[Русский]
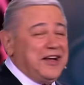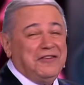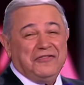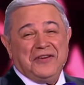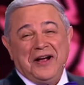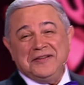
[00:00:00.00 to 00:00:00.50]
А
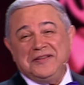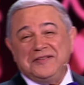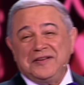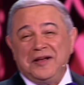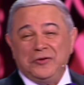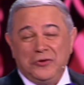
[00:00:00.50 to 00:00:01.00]

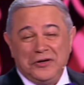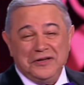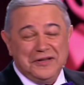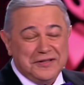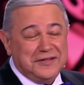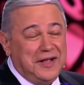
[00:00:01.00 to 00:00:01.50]
кавказец,
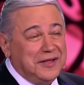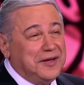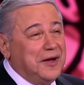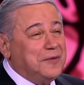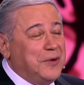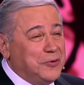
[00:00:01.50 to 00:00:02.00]
который не знал,
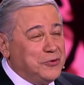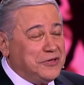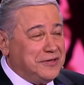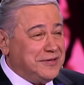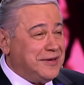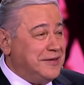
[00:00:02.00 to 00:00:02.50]
как
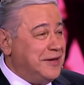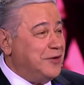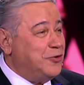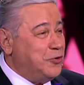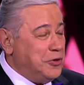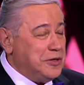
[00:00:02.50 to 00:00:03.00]
по-русски
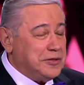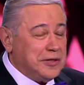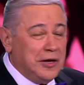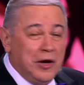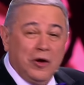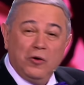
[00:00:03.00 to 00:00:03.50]
сказать
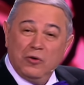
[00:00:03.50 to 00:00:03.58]
«курица»,